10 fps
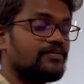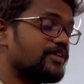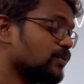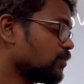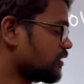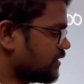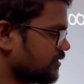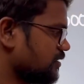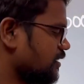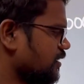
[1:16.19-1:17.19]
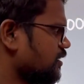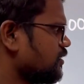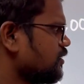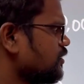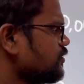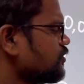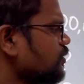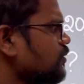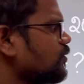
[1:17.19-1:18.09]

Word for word: வி நோ தட் இல்லையா ஸோ